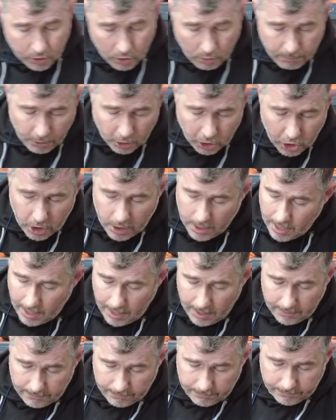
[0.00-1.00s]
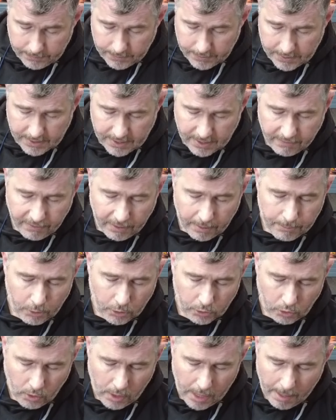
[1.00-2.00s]
ce manche-là, c'est
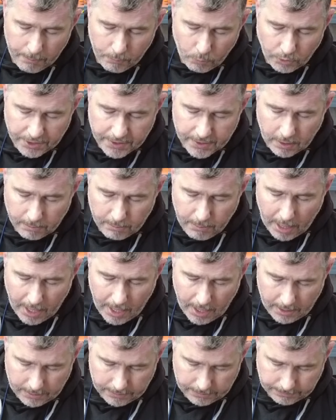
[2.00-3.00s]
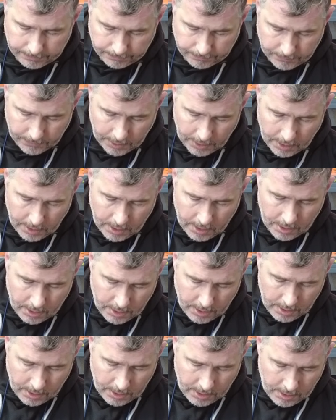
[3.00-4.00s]
vraiment de la mouise en barre.
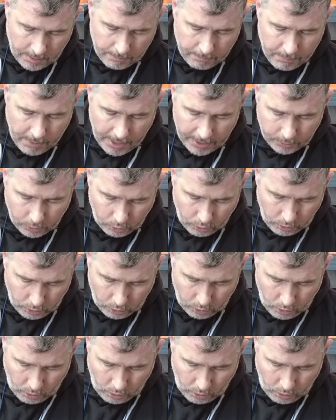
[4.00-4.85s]
Mais un truc